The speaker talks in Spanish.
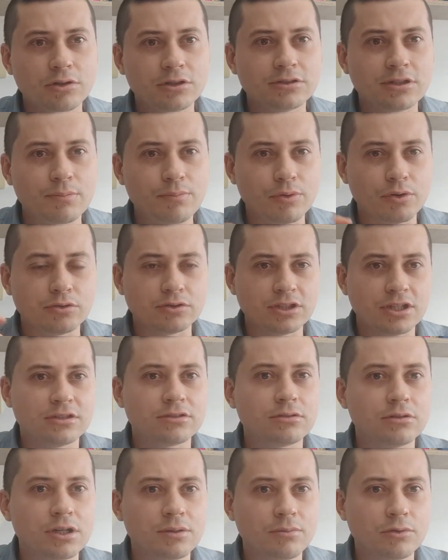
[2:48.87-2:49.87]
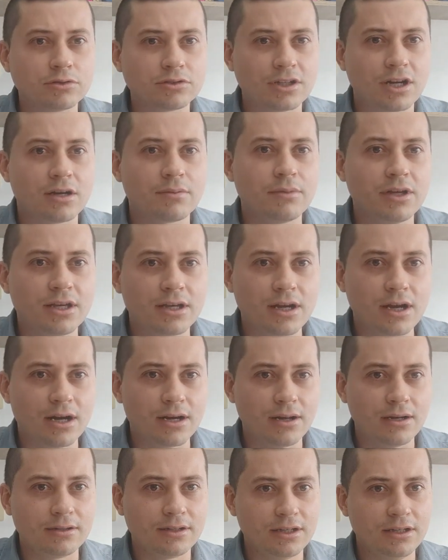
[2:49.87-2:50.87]
todo este proceso de mostrarme de
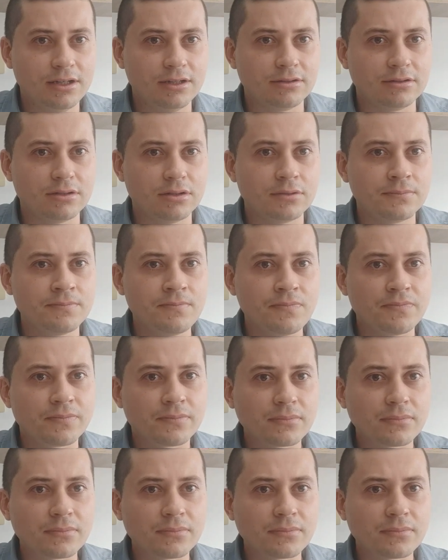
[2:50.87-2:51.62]
cara al cliente.